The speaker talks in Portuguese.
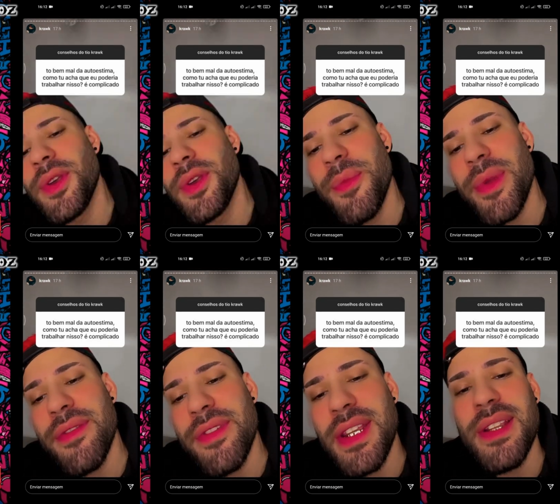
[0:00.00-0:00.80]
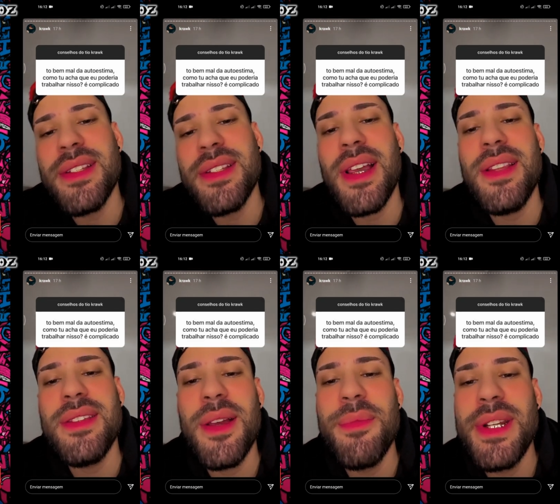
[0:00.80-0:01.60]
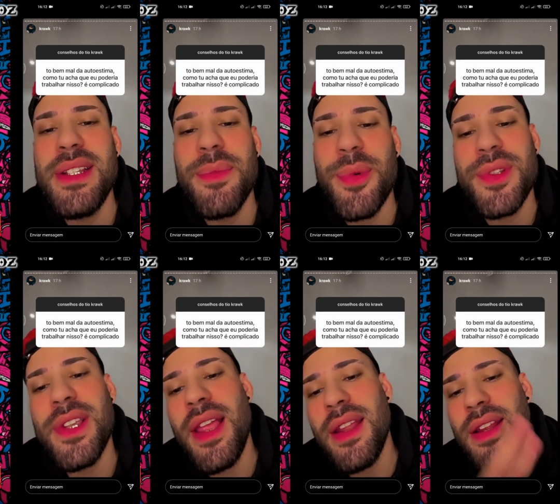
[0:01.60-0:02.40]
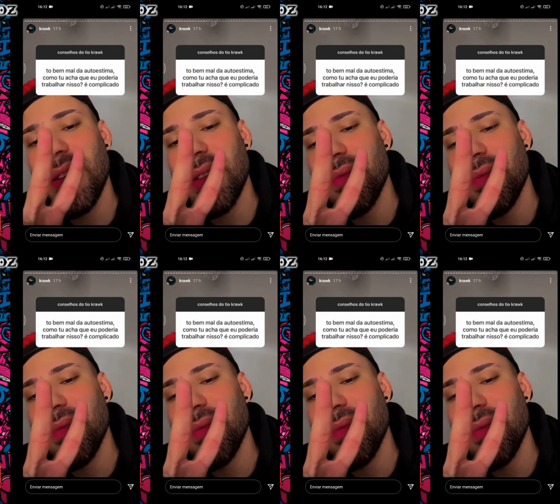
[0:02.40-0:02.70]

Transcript: Ô, oh, minha vida, sai dessa brisa, pô, você é linda.